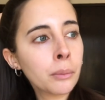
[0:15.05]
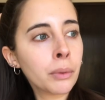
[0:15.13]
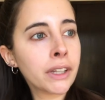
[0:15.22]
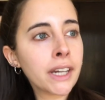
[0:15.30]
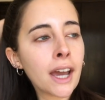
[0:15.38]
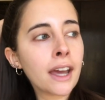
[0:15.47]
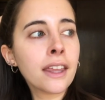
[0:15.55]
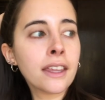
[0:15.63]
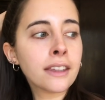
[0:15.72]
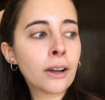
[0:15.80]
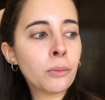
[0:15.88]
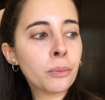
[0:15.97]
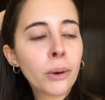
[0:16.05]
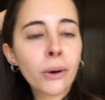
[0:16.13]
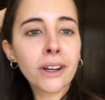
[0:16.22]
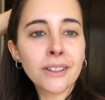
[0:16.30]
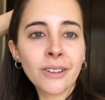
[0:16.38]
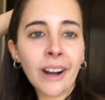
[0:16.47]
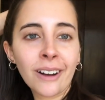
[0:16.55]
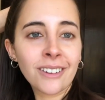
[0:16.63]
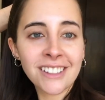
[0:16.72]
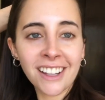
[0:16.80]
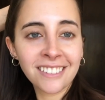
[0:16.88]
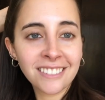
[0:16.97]
podría editar un poco, que son las
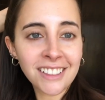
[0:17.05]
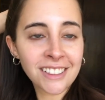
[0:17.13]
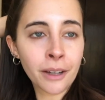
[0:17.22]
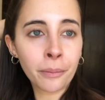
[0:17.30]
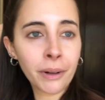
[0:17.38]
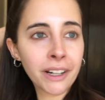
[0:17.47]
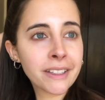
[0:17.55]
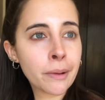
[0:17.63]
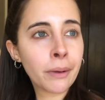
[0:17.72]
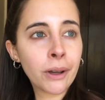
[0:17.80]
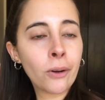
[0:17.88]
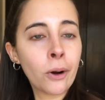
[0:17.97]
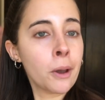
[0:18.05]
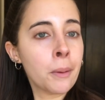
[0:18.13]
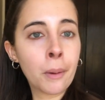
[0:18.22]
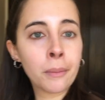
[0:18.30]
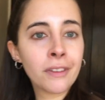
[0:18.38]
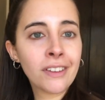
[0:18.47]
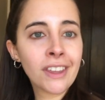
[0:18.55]
cosas de siempre, siempre digo lo mismo en mis